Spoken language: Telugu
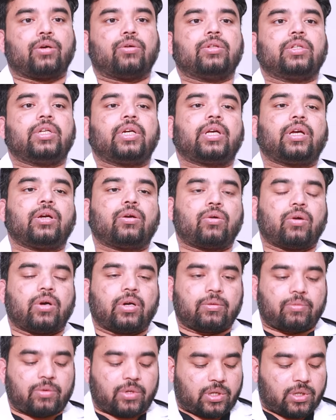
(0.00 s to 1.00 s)
కొందరికి
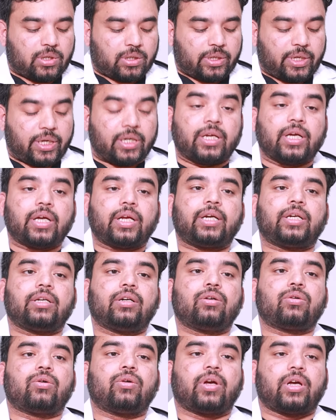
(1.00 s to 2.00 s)

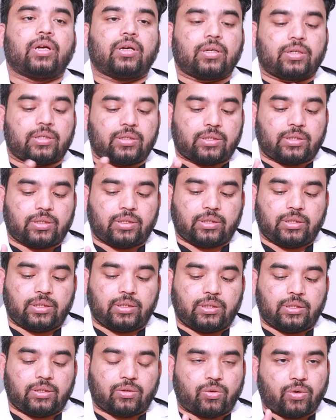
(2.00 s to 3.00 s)
ఇన్హెరిట్గా
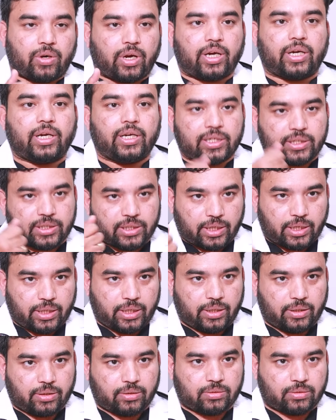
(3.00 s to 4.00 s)
ఇది క్వాగ్లేషన్
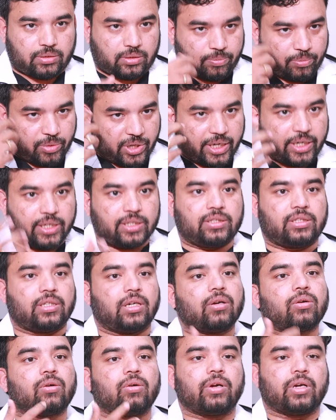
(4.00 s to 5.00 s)
అయ్యే బ్లడ్
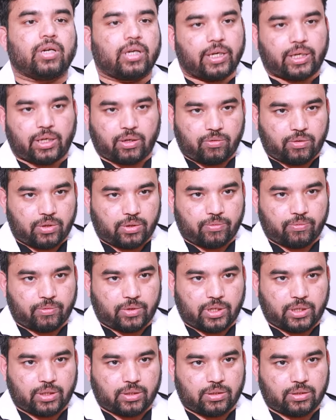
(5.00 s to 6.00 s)
ఈజీగా కోయాగులేట్ అవ్వడం వల్ల